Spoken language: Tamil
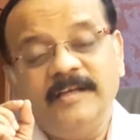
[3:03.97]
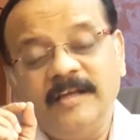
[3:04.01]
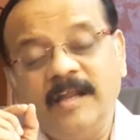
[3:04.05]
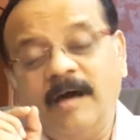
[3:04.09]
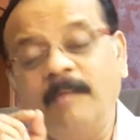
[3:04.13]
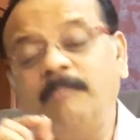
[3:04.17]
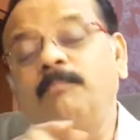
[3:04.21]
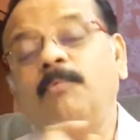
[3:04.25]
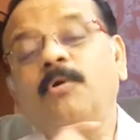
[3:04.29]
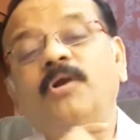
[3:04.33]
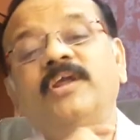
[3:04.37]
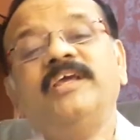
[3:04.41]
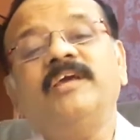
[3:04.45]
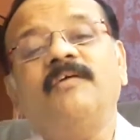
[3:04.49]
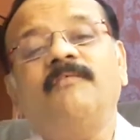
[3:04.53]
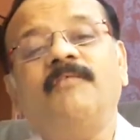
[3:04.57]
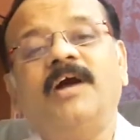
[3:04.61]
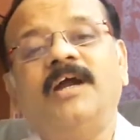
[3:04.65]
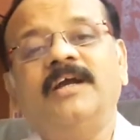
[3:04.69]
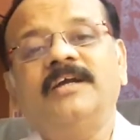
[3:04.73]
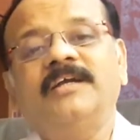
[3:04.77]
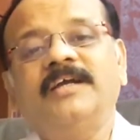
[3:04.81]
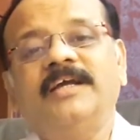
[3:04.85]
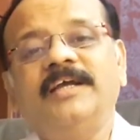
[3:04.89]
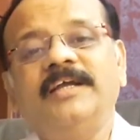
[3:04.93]
நம்முடைய
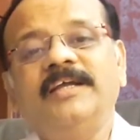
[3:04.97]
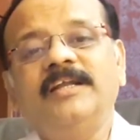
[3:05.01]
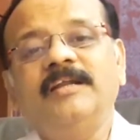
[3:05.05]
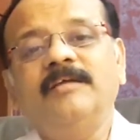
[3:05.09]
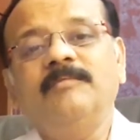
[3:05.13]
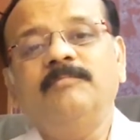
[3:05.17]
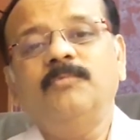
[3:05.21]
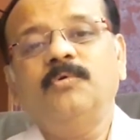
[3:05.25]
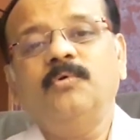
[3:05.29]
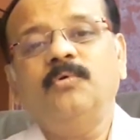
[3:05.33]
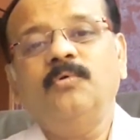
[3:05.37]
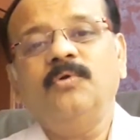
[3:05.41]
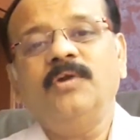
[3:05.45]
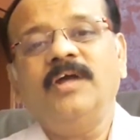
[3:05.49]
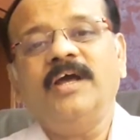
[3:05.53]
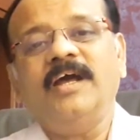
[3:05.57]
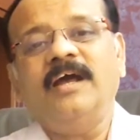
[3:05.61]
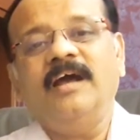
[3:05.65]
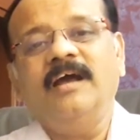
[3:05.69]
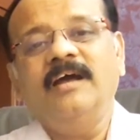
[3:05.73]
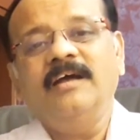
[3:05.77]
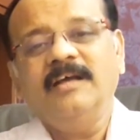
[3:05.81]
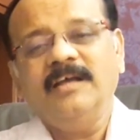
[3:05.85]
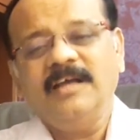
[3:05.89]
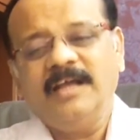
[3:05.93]
வாழ்க்கையிலும் கூட
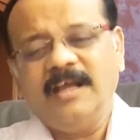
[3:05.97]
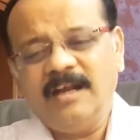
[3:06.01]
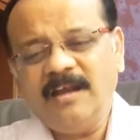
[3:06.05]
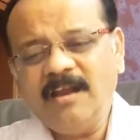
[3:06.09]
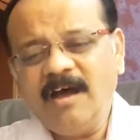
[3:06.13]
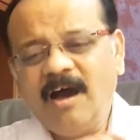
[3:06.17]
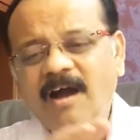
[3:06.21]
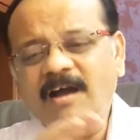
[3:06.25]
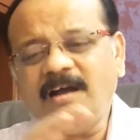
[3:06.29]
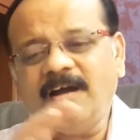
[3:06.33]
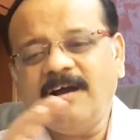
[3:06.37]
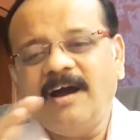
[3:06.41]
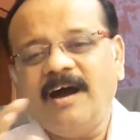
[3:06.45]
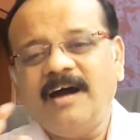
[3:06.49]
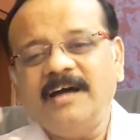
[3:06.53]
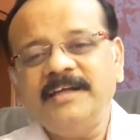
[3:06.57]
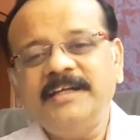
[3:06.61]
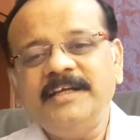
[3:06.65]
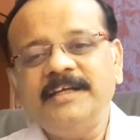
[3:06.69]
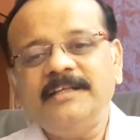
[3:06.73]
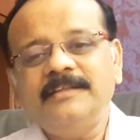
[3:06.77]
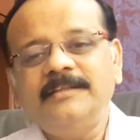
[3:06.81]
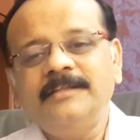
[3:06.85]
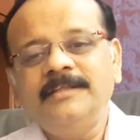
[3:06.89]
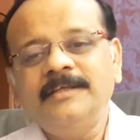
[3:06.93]
எல்லா
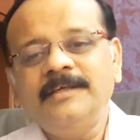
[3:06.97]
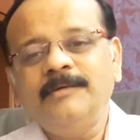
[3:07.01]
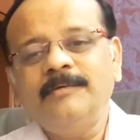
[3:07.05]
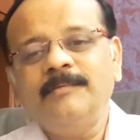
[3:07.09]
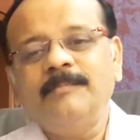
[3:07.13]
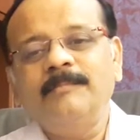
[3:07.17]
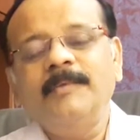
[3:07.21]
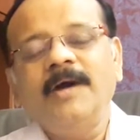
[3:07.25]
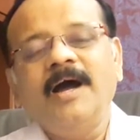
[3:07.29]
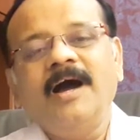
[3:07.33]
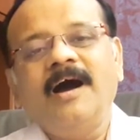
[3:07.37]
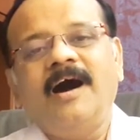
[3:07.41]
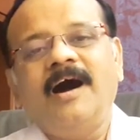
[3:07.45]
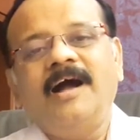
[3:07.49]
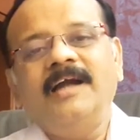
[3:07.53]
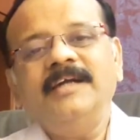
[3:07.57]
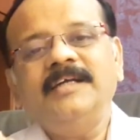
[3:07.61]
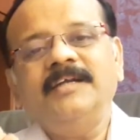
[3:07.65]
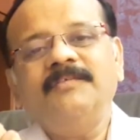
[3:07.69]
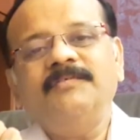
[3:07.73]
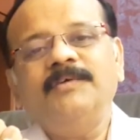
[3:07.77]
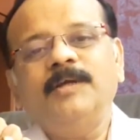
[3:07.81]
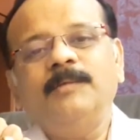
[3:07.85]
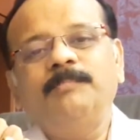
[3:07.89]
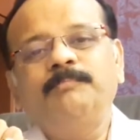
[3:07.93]
காரியத்தையும்
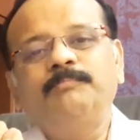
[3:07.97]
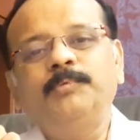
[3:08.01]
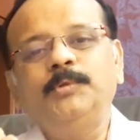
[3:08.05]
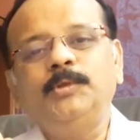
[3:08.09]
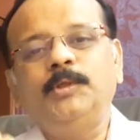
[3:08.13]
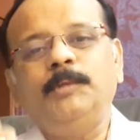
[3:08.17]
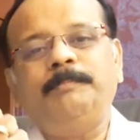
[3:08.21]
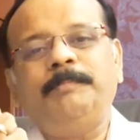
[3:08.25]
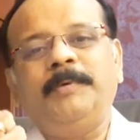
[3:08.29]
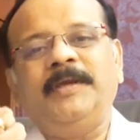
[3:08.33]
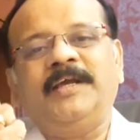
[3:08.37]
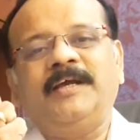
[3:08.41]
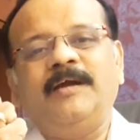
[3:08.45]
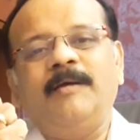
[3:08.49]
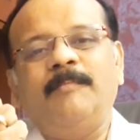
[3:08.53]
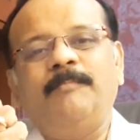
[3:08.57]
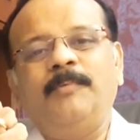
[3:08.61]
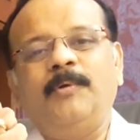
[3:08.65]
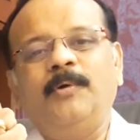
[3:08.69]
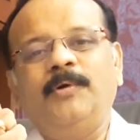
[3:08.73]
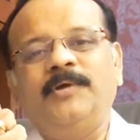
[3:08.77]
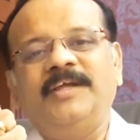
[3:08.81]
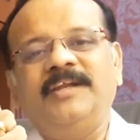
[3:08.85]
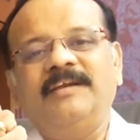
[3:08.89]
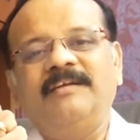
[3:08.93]
ஆண்டவர் புதுப்பிக்கப்
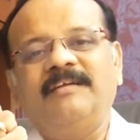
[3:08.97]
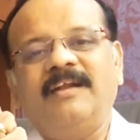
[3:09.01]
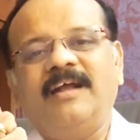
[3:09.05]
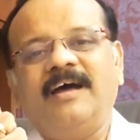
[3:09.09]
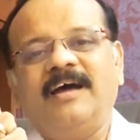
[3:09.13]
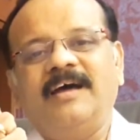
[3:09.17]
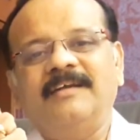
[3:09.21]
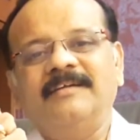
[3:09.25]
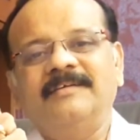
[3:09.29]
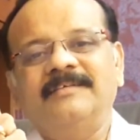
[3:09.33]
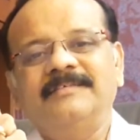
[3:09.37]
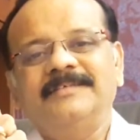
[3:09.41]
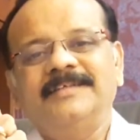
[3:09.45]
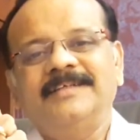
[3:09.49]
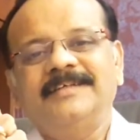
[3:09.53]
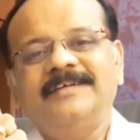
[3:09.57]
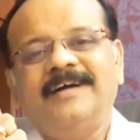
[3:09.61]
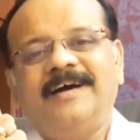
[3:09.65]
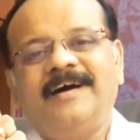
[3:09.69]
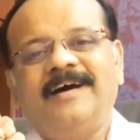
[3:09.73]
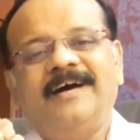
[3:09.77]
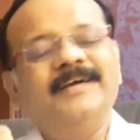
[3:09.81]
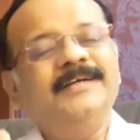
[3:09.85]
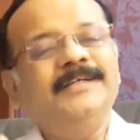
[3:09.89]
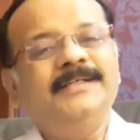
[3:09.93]
போகின்றார்
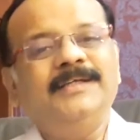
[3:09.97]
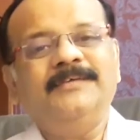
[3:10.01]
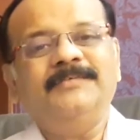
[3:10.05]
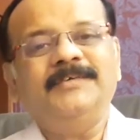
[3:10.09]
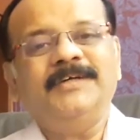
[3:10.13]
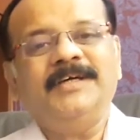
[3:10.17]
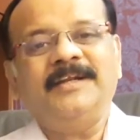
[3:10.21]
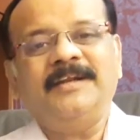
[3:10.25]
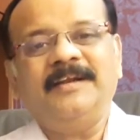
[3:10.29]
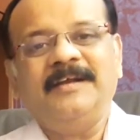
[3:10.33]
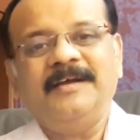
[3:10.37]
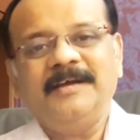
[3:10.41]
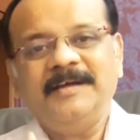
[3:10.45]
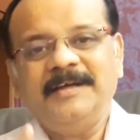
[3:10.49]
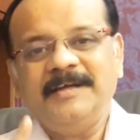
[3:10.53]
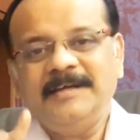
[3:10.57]
ஆண்டவர்